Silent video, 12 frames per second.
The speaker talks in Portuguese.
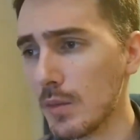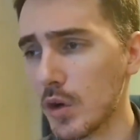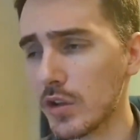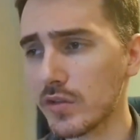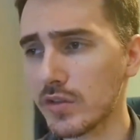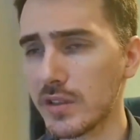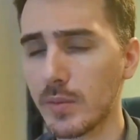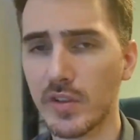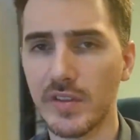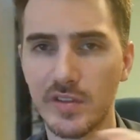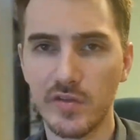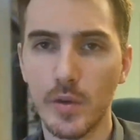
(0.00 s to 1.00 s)
uma coisa que você
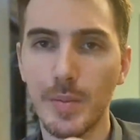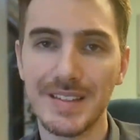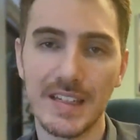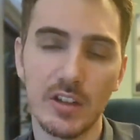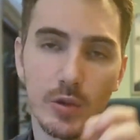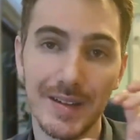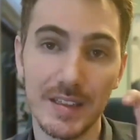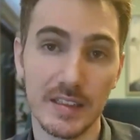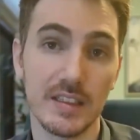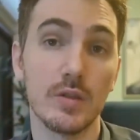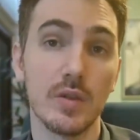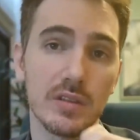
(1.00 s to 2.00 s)
pode fazer, se for baseado numa
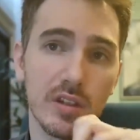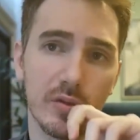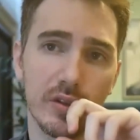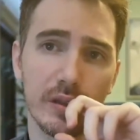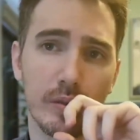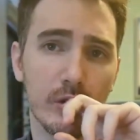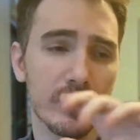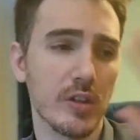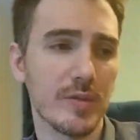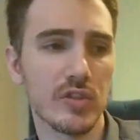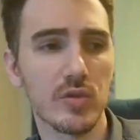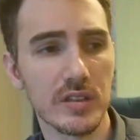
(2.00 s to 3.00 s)
situação, por exemplo,
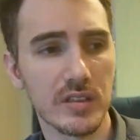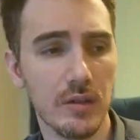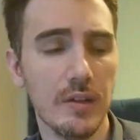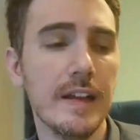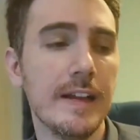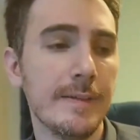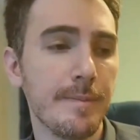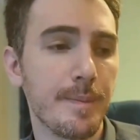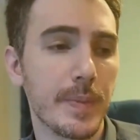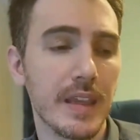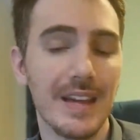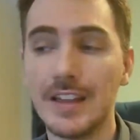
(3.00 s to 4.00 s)
aconteceu uma situação
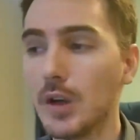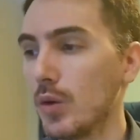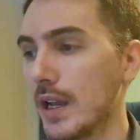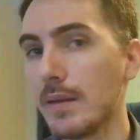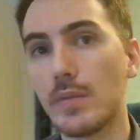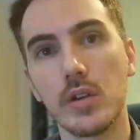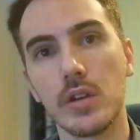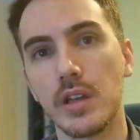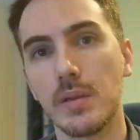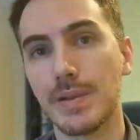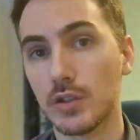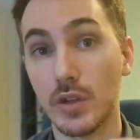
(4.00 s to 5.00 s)
e ele não lembra o
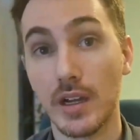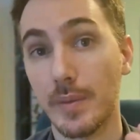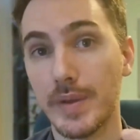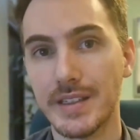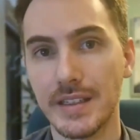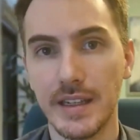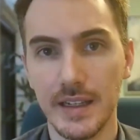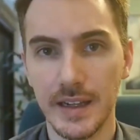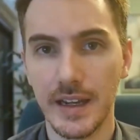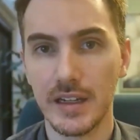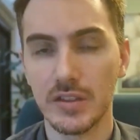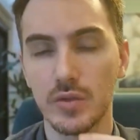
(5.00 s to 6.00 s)
que passou na cabeça dele
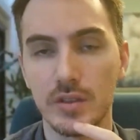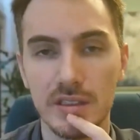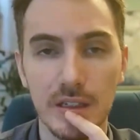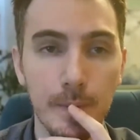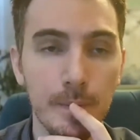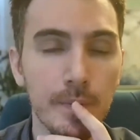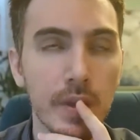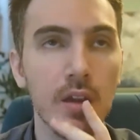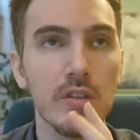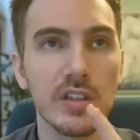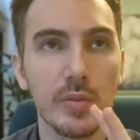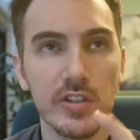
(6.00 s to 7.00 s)
naquela situação,
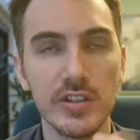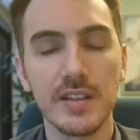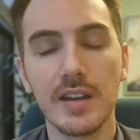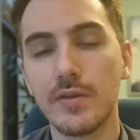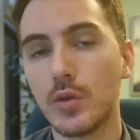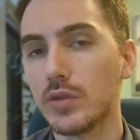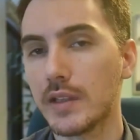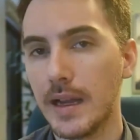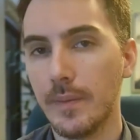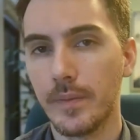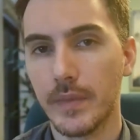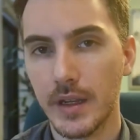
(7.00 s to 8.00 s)
você pode tentar
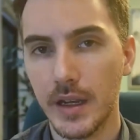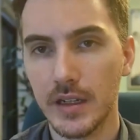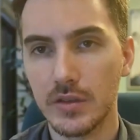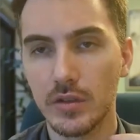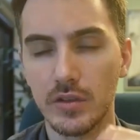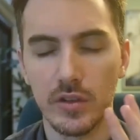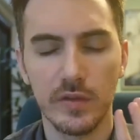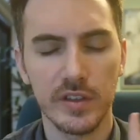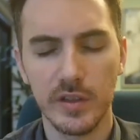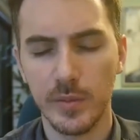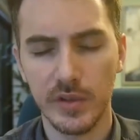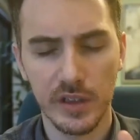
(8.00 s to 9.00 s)
voltar àquela situação. Então,
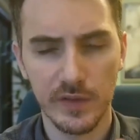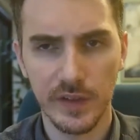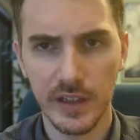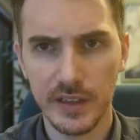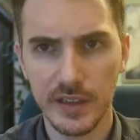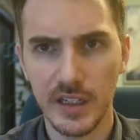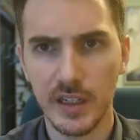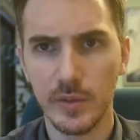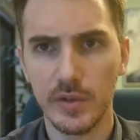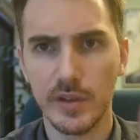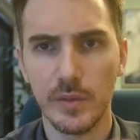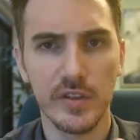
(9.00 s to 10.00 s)
fazer, fazer ele,
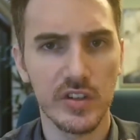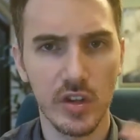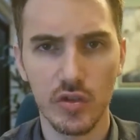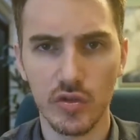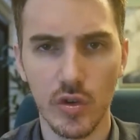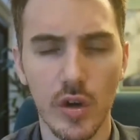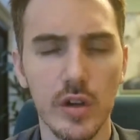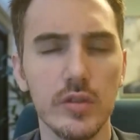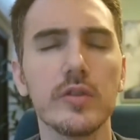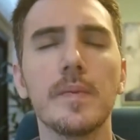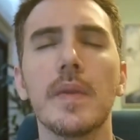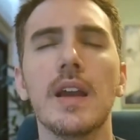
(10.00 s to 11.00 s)
por exemplo, fechar os
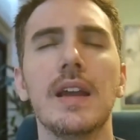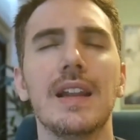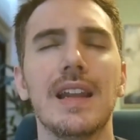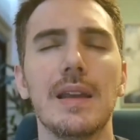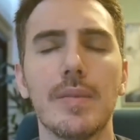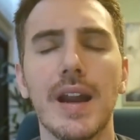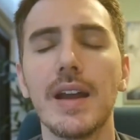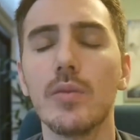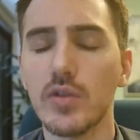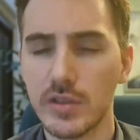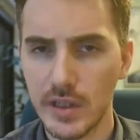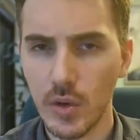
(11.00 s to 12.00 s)
olhos, lembrar a
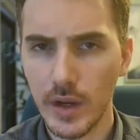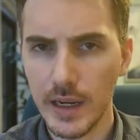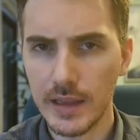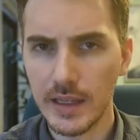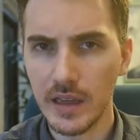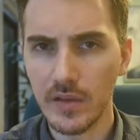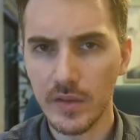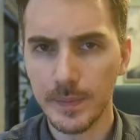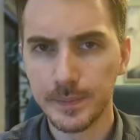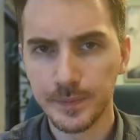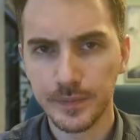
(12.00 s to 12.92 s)
emoção que ele teve